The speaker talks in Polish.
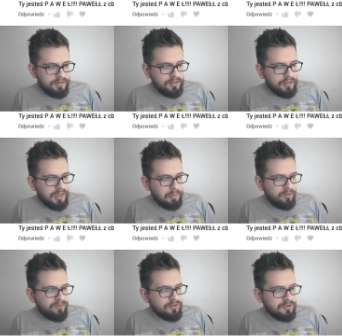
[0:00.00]
ten
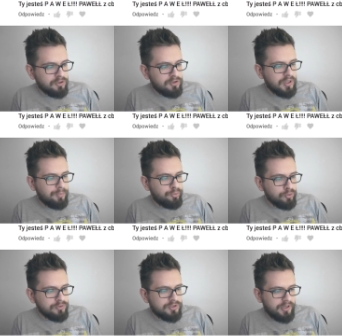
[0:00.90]
gramofon stoi na
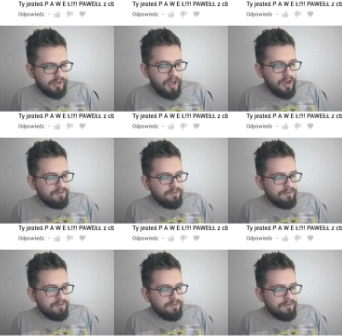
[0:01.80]
półce.